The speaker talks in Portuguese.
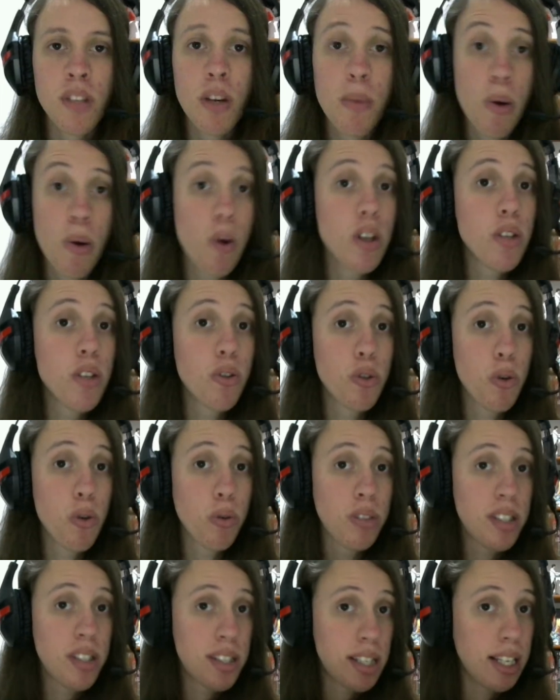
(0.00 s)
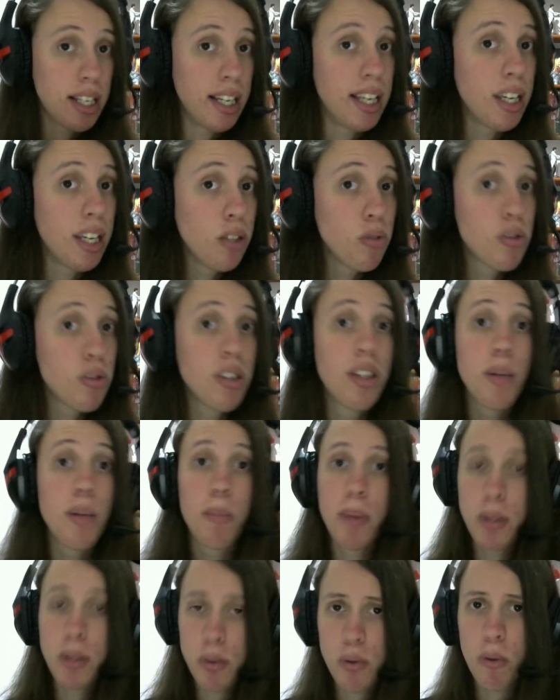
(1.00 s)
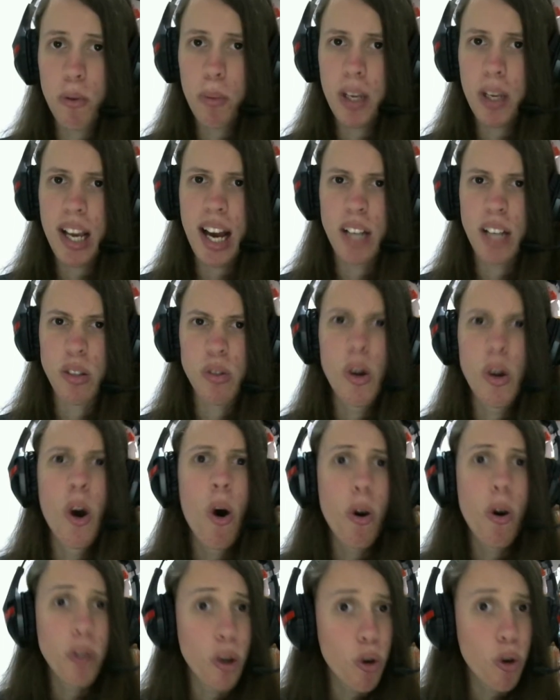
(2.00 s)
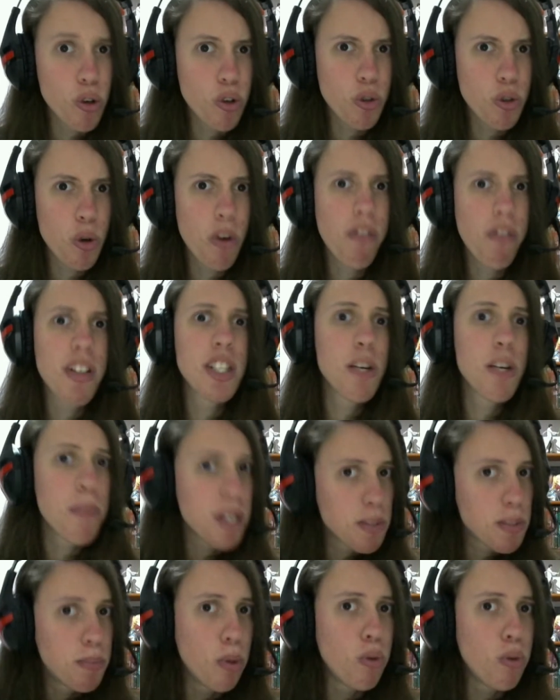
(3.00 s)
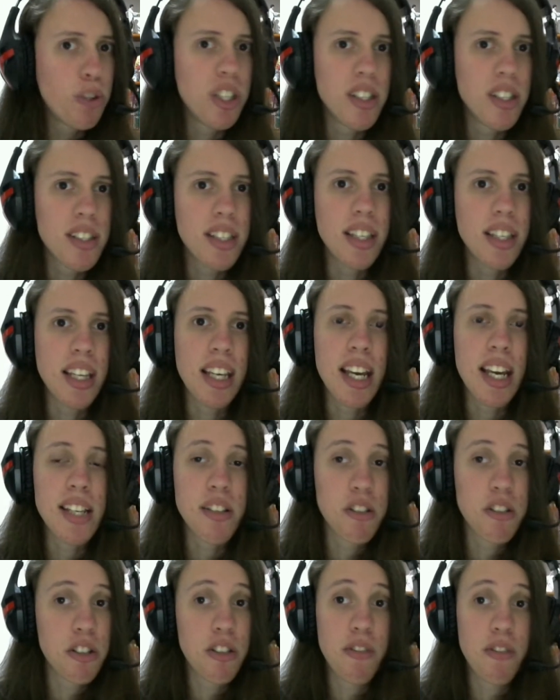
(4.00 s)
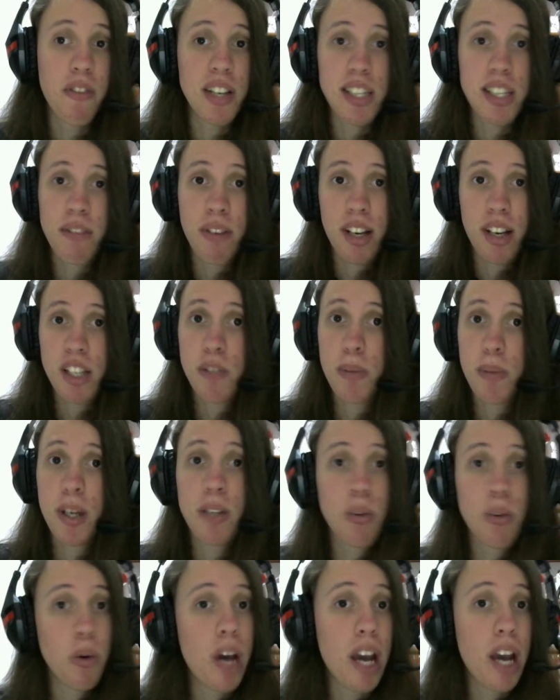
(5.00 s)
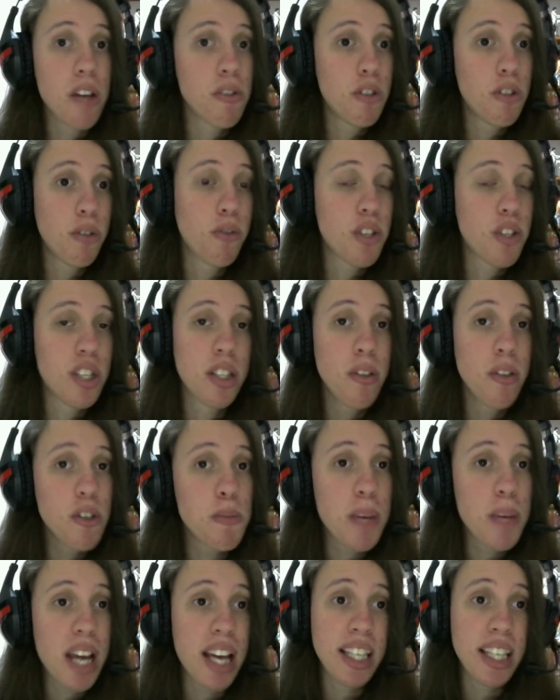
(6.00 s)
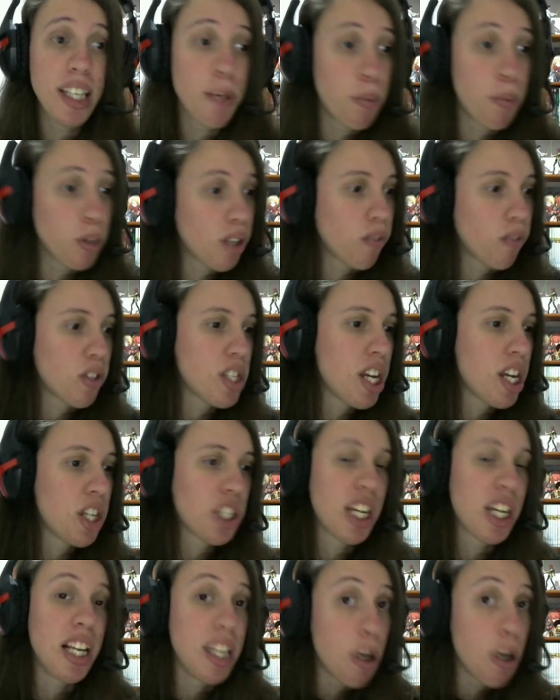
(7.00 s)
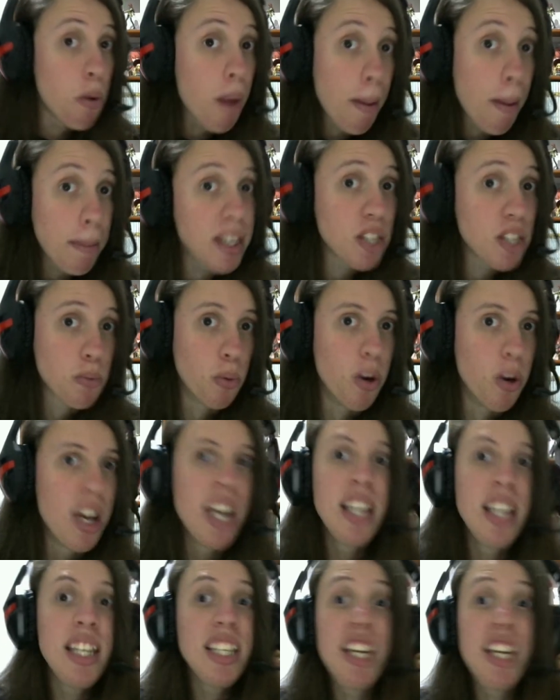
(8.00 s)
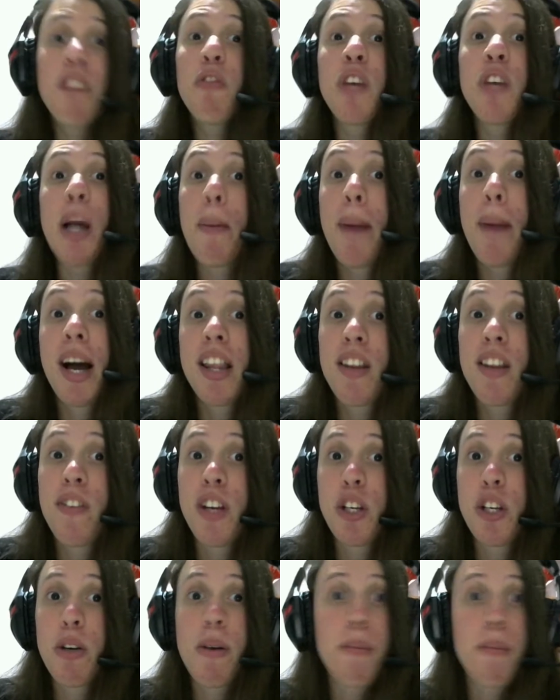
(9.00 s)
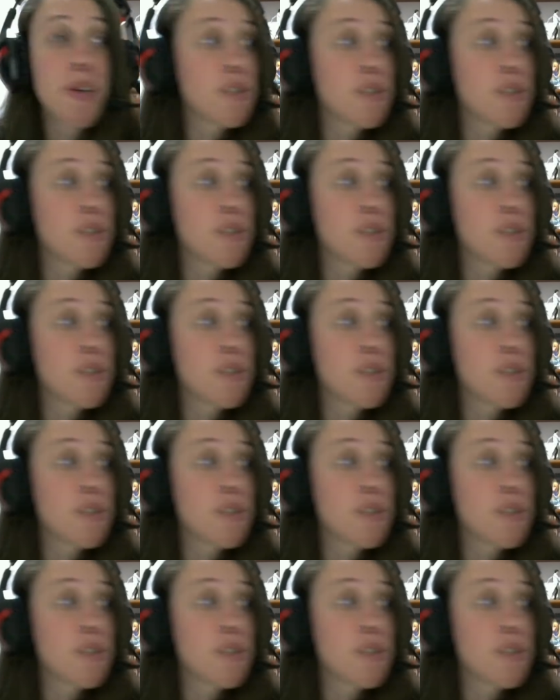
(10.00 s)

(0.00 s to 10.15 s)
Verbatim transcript: Uma coisa é o jogo ter segredos e ter puzzles complicados. Outra coisa é o jogo fazer umas bullshits que nem essa de te fazer ficar esperando um lugar onde você não esperaria porque você acha que ali é um abismo. Ninguém fica parado na frente de um abismo